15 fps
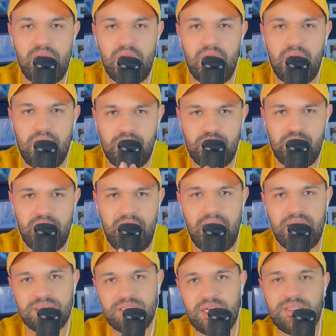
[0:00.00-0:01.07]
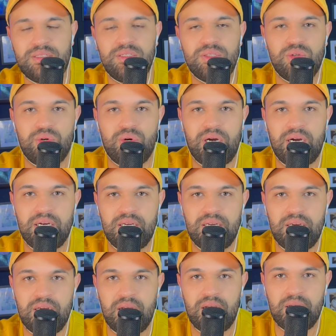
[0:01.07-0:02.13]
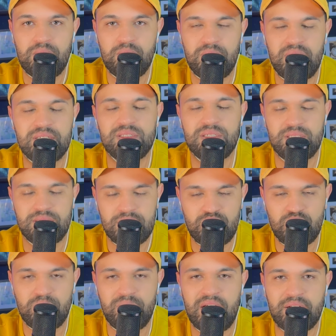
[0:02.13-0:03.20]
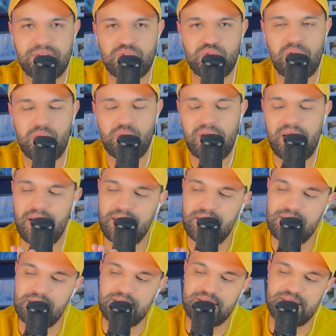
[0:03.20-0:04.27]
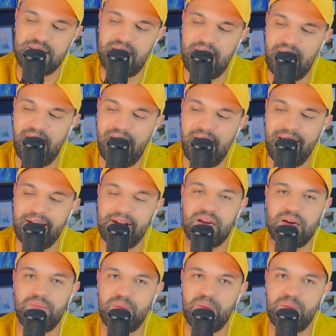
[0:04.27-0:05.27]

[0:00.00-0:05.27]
اول حاجه غادي يديروها بلا شك ما عرفتوها ولا اي سحار قبل ما